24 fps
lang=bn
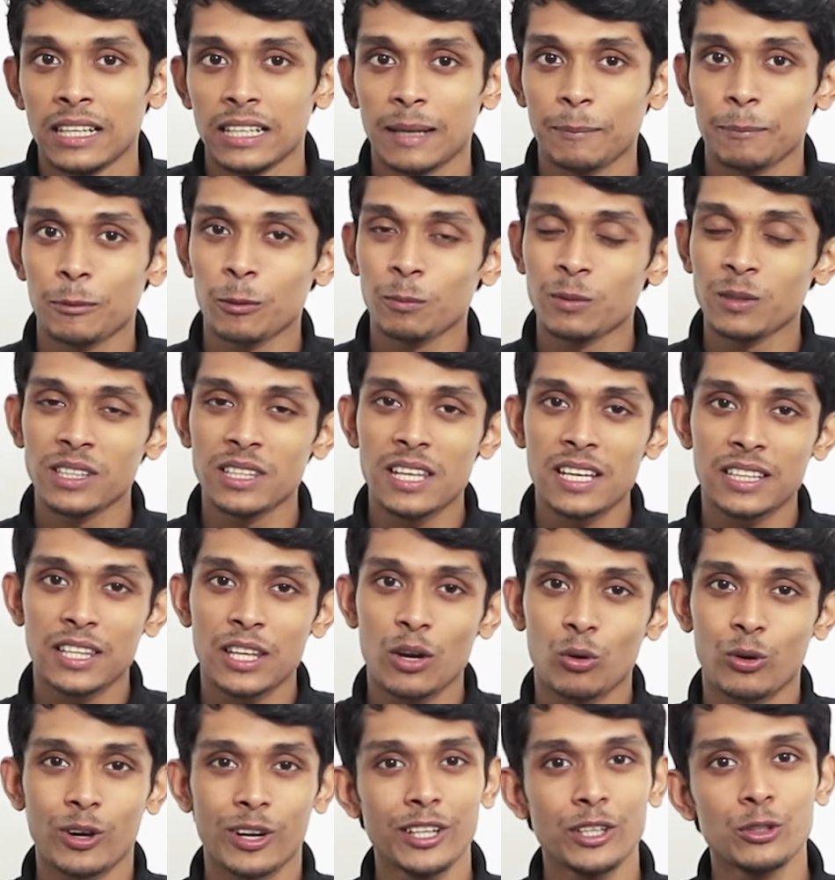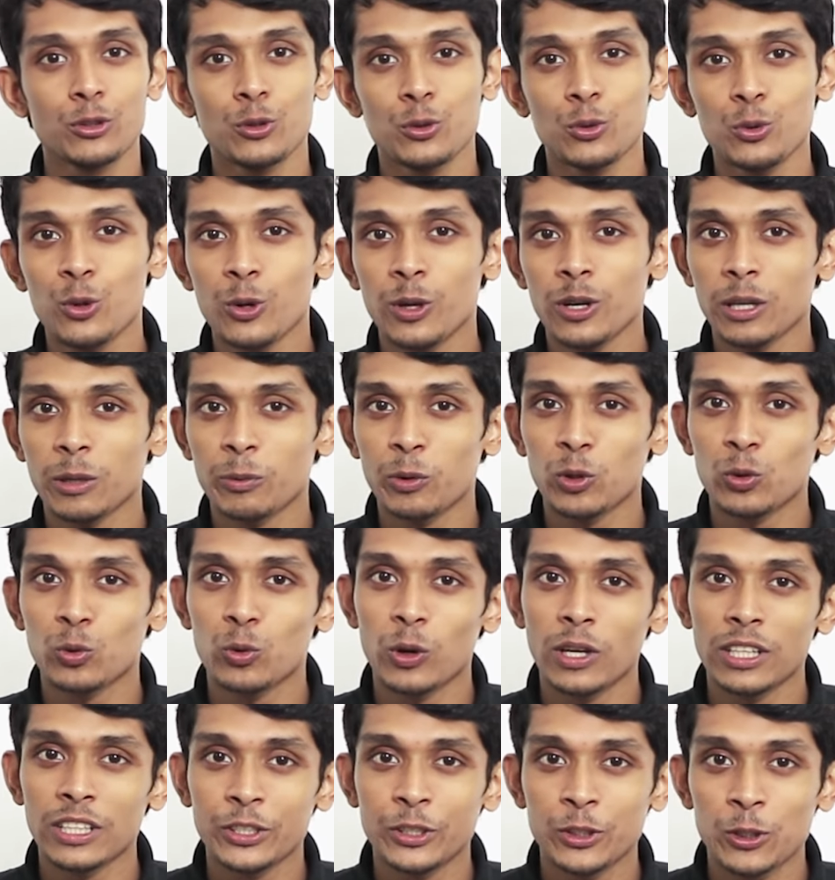ল্যাপটপটি দেখতে অনেক সুন্দর এবং
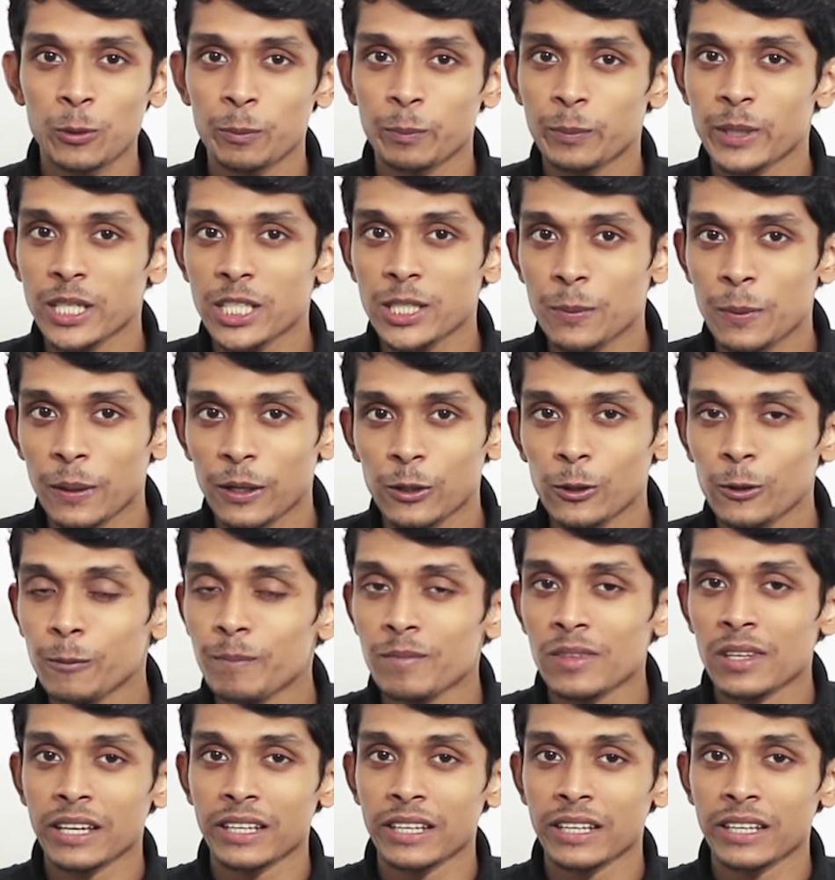কোয়ালিটিও বেশ ভালো